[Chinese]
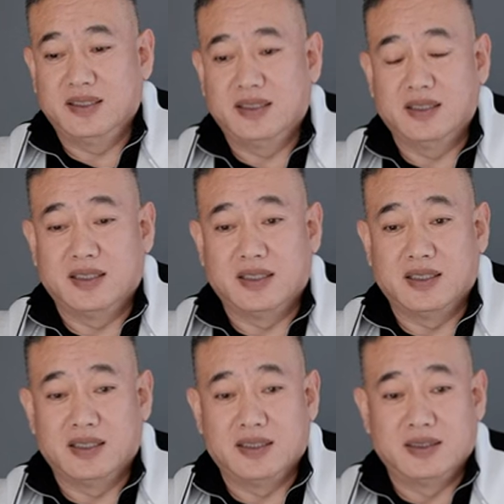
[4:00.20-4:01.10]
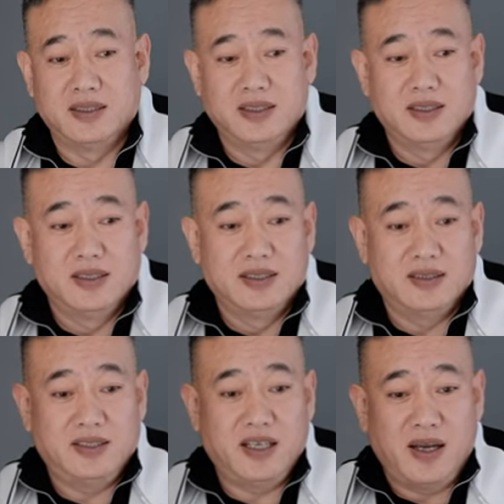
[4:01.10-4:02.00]
这个
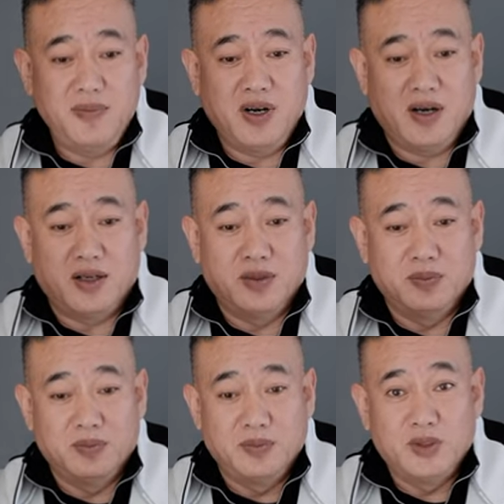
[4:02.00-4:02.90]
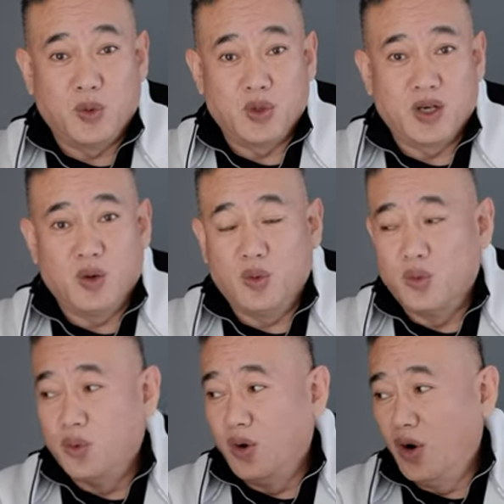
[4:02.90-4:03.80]
前面。有一个
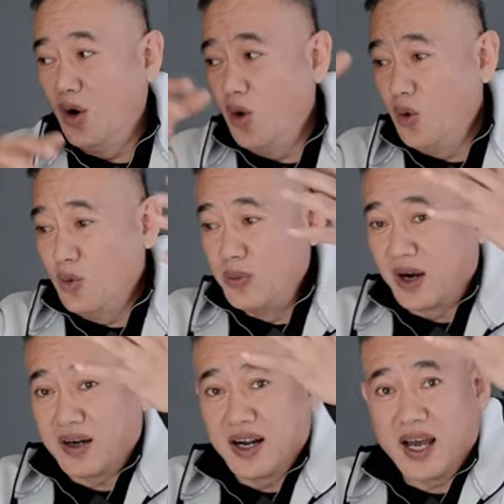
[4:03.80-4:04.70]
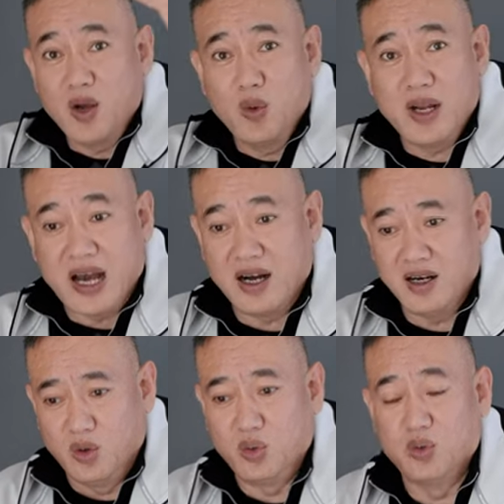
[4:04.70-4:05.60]
湖，后面还有两
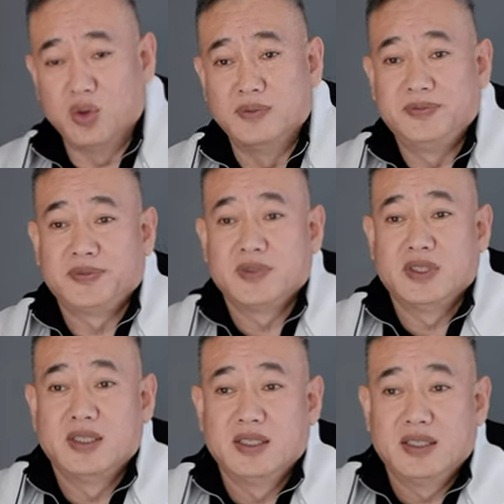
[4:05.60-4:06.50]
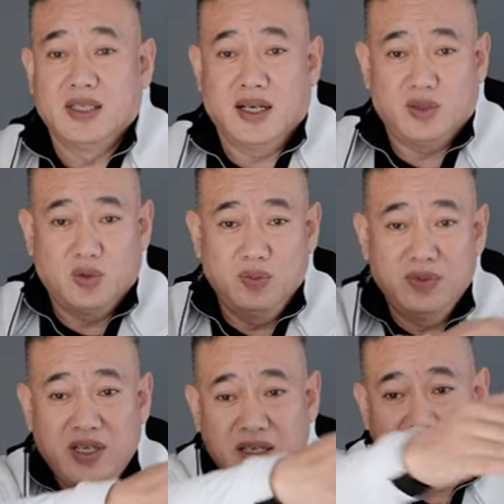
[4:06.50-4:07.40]
个湖，啊，
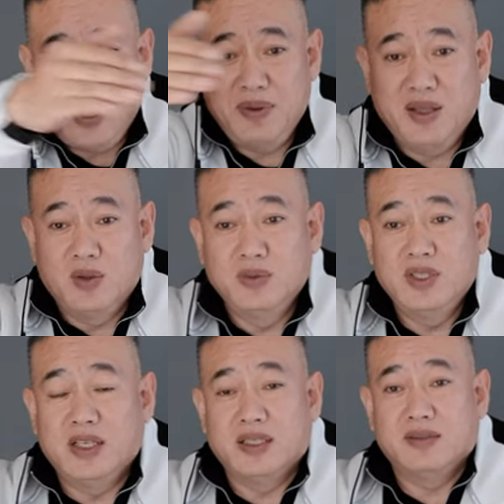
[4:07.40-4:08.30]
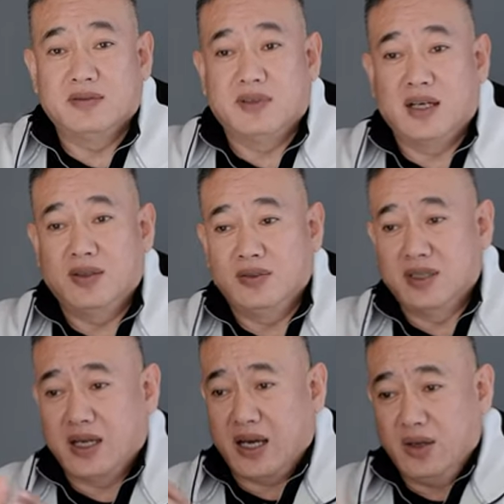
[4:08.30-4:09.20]
中间一大片农地，然后
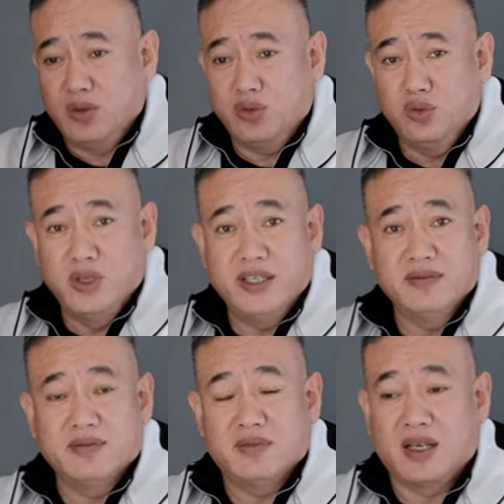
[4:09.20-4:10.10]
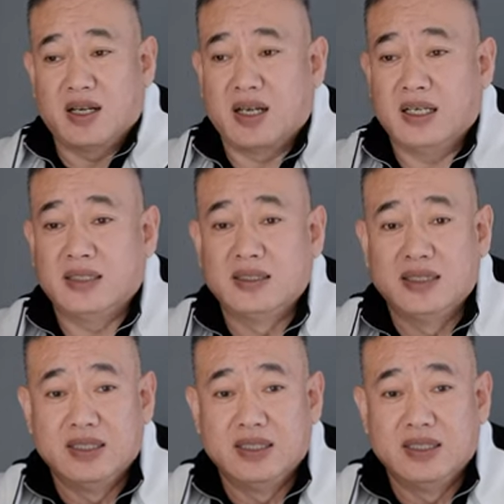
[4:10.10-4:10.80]
呢还有树林，啊，